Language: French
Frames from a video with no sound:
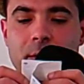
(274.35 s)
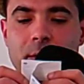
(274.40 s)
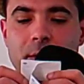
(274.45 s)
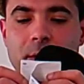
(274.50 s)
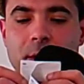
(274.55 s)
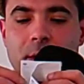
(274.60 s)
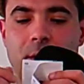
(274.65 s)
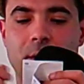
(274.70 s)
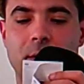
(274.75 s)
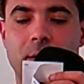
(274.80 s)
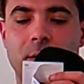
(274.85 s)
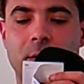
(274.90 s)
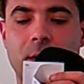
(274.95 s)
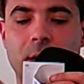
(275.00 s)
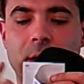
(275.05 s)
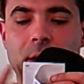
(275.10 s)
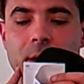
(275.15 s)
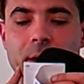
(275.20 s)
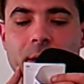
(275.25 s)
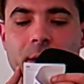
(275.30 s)
D'accord, ok.
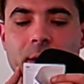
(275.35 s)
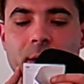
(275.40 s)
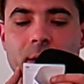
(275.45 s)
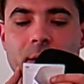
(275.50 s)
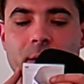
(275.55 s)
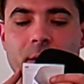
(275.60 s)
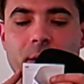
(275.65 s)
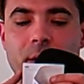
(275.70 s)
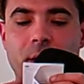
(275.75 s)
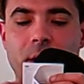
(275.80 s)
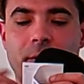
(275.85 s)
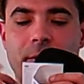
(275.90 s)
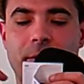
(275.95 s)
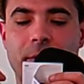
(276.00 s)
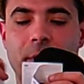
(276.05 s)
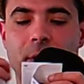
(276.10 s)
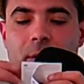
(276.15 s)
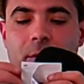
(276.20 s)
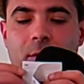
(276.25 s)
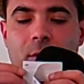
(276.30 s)
Donc elle
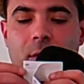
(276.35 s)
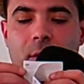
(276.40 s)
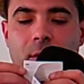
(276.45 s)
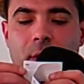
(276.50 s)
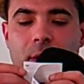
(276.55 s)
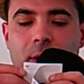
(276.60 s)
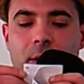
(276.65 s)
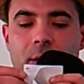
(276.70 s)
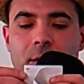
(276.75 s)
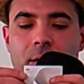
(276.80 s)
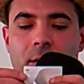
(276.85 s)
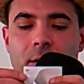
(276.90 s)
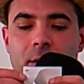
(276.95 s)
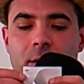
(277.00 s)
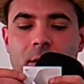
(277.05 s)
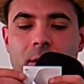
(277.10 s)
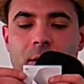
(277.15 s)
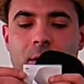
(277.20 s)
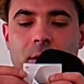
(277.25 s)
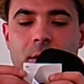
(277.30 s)
fait 3 watts.
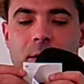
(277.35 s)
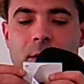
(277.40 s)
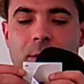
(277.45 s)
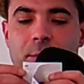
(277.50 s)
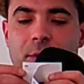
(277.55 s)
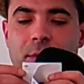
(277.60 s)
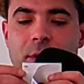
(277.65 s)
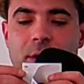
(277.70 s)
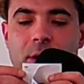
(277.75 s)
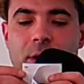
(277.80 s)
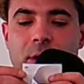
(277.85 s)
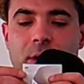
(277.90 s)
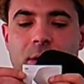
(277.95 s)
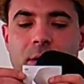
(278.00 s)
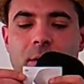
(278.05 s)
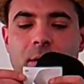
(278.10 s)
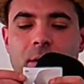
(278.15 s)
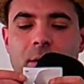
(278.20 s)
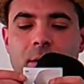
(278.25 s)
C'est petit, hein.